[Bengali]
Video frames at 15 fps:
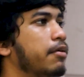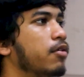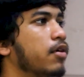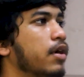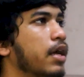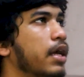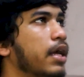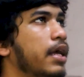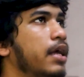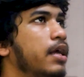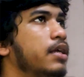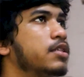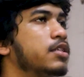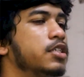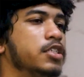তো
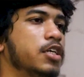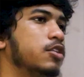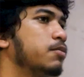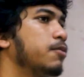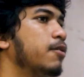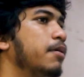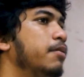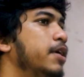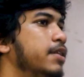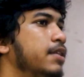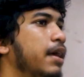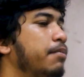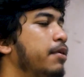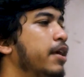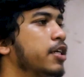এই জিনিসটা তো
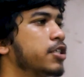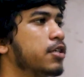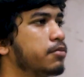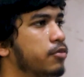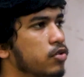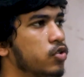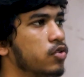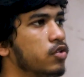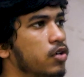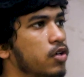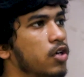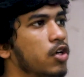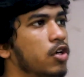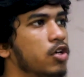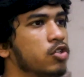প্রবাবিলিটিতে অ্যাপ্লিকেশন প্রচুর
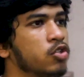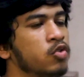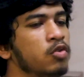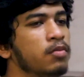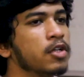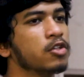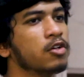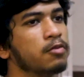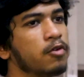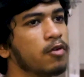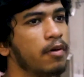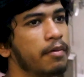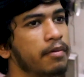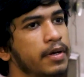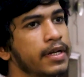শুধুমাত্র
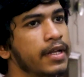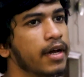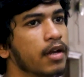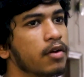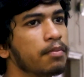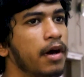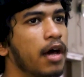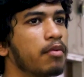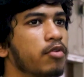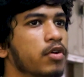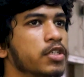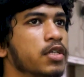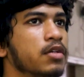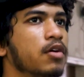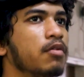প্রবাবিলিটি কেন
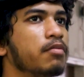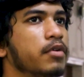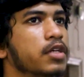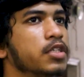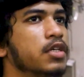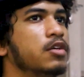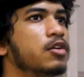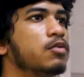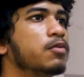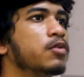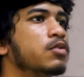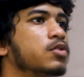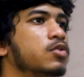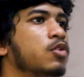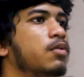পারমুটেশন কম্বিনেশনের
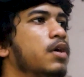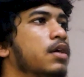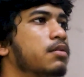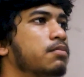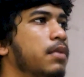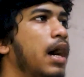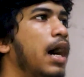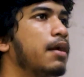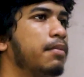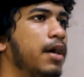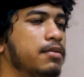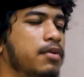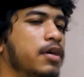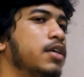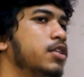উপর তোমার আর
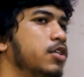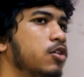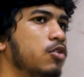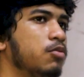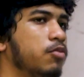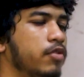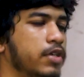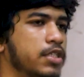বাদ বাকি যেরকম